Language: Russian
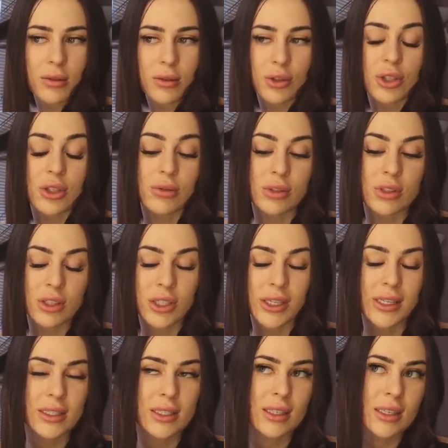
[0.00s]
то, что вот
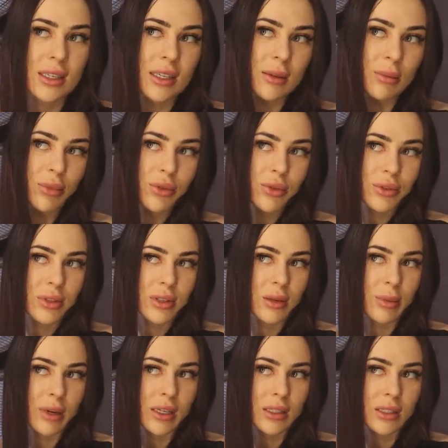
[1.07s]
сейчас я буду
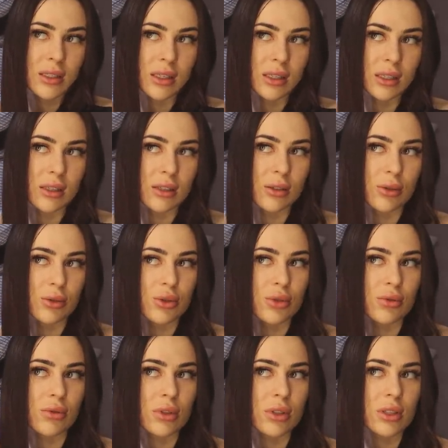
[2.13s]
снимать, когда
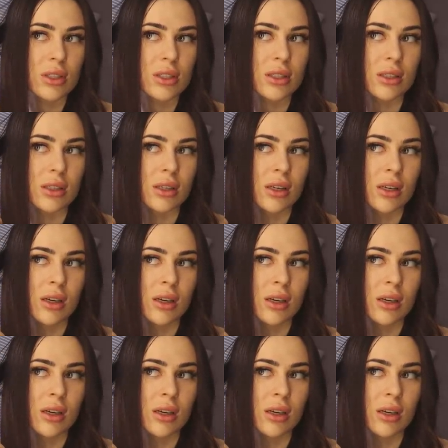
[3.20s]
накручу волосы,